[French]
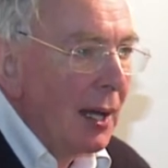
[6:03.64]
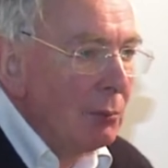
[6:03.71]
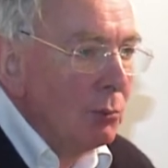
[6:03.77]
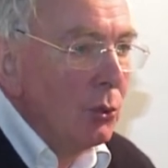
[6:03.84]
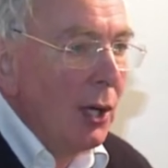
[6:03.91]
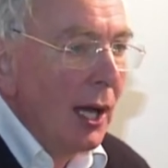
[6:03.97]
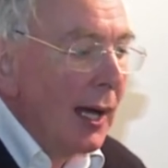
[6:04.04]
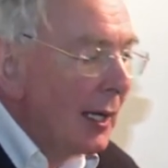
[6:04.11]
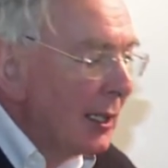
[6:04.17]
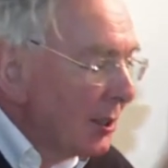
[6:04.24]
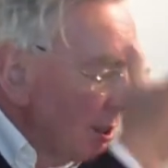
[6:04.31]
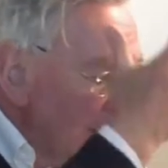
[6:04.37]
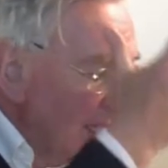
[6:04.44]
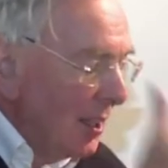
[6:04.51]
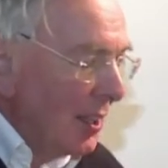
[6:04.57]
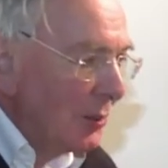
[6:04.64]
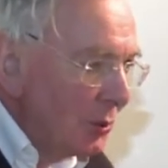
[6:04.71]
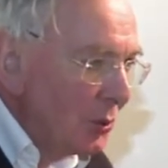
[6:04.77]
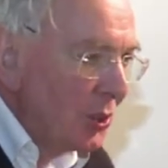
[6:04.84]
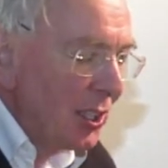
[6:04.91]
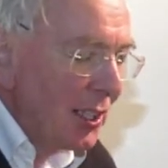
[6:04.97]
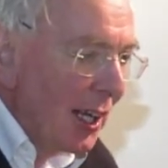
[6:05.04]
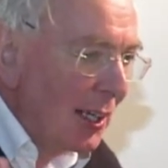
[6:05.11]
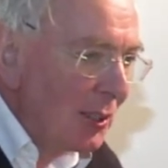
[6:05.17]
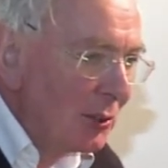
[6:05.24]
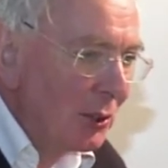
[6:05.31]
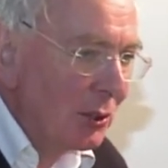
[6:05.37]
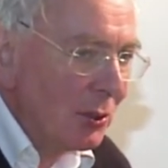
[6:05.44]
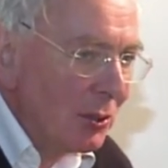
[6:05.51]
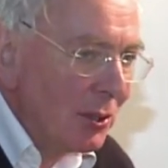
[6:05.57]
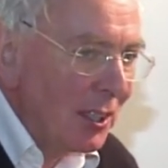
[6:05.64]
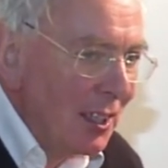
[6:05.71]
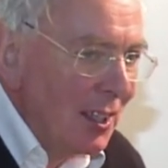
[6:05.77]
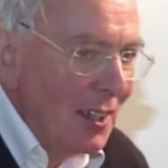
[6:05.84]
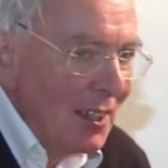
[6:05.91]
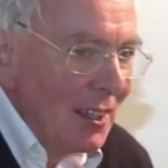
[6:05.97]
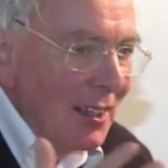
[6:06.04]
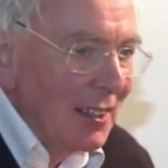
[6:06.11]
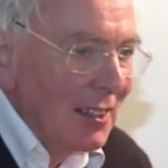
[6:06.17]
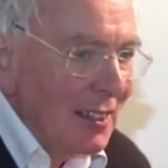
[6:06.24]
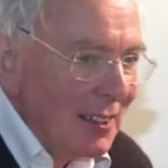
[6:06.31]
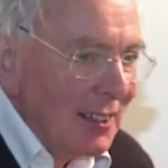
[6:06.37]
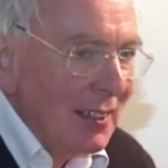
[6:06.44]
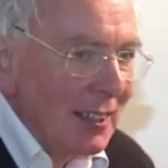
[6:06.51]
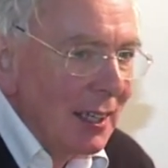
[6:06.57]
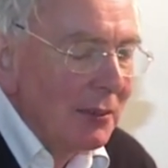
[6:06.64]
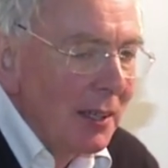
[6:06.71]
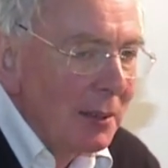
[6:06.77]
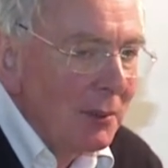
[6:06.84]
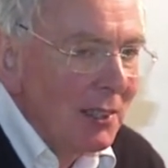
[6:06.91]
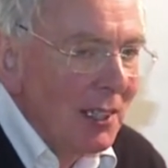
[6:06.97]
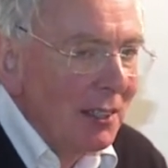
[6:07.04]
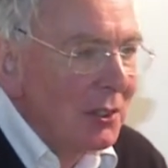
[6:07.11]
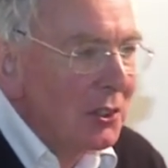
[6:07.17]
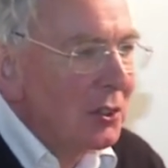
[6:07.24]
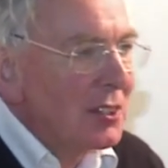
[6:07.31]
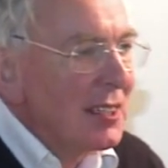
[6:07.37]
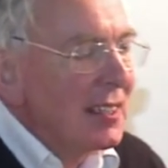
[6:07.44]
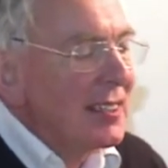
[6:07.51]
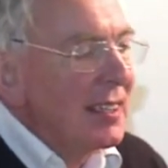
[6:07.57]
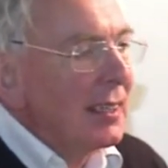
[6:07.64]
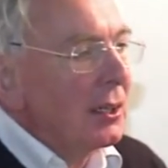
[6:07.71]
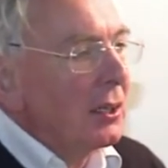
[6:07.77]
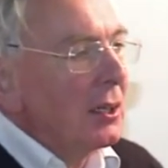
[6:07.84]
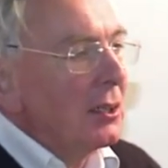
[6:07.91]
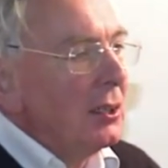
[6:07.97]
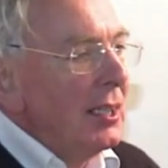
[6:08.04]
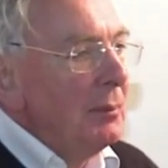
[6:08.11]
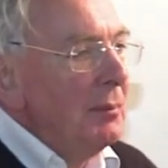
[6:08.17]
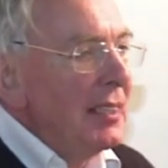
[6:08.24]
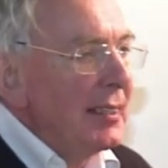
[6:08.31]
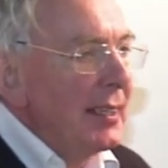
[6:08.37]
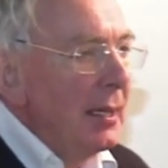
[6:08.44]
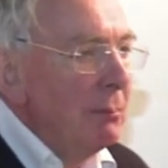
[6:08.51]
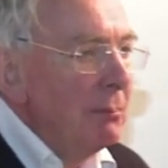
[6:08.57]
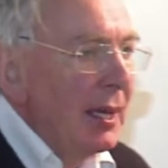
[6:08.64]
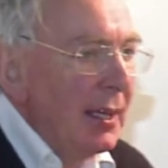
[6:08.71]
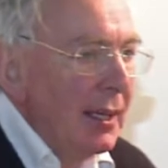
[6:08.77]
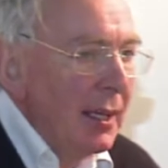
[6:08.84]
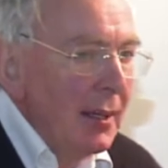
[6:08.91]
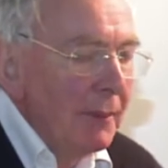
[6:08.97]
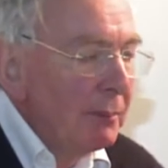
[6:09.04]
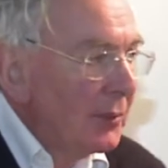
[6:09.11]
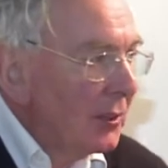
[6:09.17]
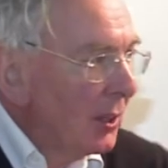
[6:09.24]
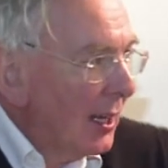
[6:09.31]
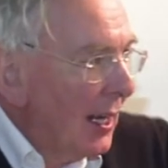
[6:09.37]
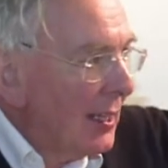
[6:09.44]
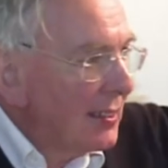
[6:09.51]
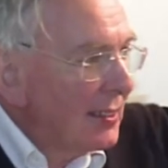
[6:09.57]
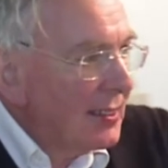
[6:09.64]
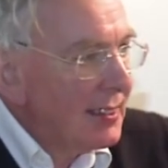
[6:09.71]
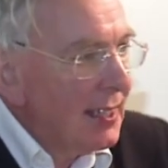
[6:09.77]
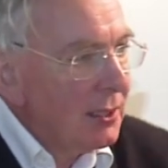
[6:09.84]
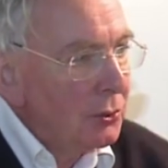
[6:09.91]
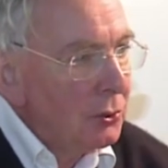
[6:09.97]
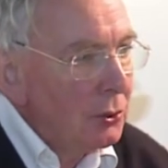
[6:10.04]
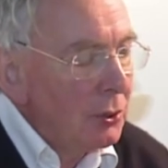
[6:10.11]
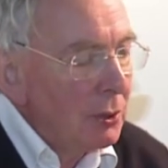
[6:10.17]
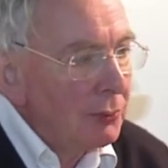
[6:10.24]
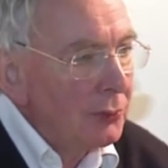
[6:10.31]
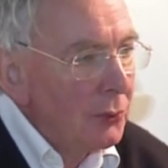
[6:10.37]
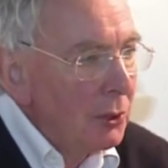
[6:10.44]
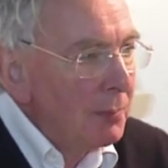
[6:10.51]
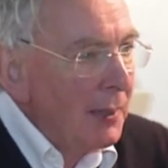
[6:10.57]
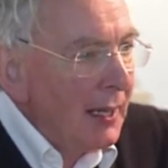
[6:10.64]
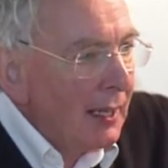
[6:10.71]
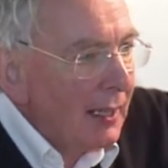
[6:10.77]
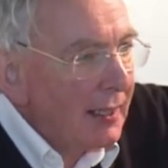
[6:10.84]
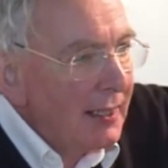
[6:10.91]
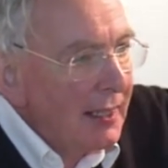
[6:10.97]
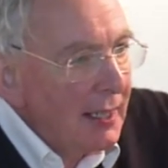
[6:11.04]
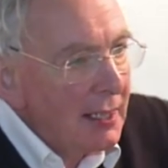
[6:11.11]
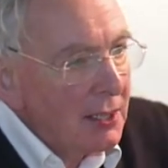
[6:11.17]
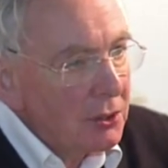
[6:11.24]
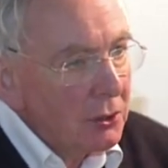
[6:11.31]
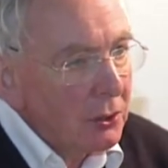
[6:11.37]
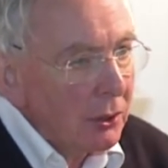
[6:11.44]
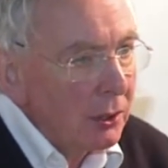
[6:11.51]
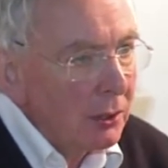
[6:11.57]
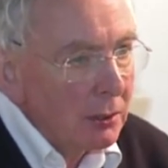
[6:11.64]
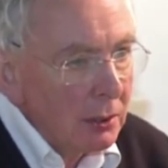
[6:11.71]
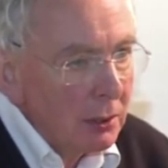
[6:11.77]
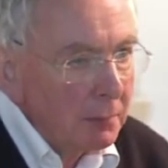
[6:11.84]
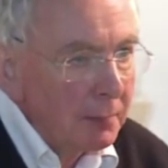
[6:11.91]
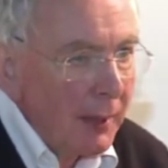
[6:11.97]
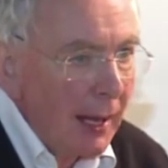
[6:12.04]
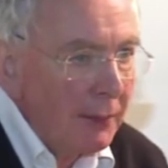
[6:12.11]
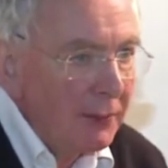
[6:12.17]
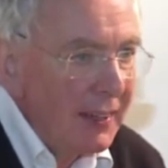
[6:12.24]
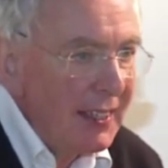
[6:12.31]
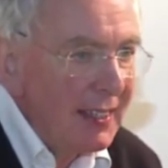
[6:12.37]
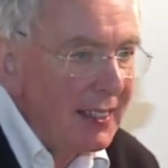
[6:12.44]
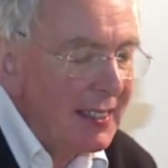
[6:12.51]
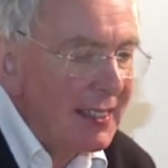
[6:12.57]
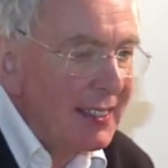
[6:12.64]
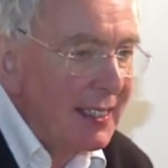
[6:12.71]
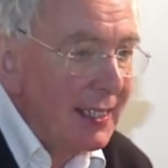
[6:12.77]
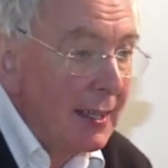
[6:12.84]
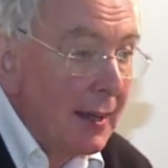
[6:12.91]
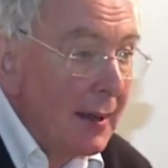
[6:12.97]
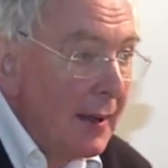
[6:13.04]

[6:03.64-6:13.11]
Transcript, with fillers: un moulage du général de Gaulle, euh, ça serait vraiment quelque chose d'assez limité, mais dans la statue de Fulbert qui est sur le, parvis ici,